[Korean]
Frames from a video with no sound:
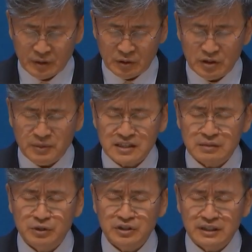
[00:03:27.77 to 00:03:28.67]
오늘
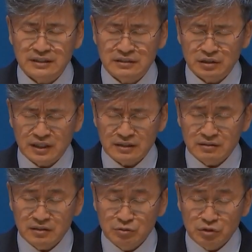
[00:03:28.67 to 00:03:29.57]
말씀을 전하는 전하
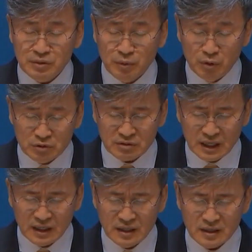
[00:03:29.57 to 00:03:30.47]
듣는 우리
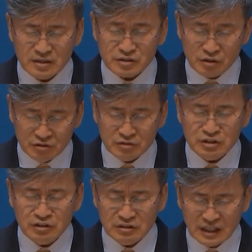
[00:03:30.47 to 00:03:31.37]
모두가
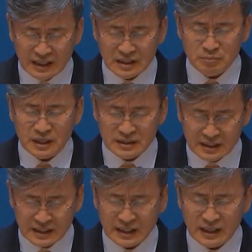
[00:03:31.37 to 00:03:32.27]
성령 안에만
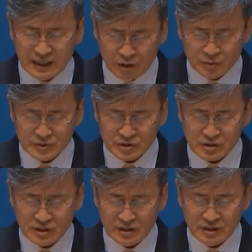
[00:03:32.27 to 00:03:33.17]
있게
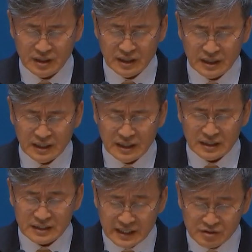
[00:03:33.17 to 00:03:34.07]
하옵소서.
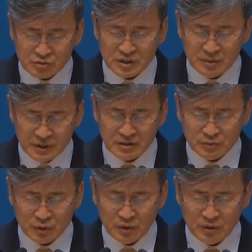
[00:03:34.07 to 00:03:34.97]
예수님
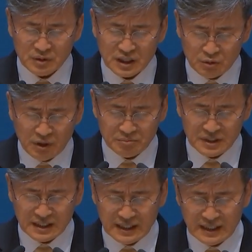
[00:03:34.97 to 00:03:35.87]
이름으로
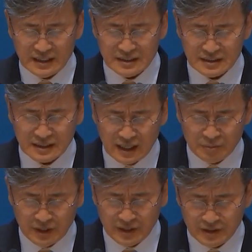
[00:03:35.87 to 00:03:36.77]
기도합니다.
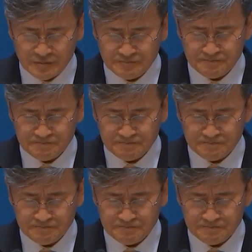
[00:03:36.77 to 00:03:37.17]
아멘.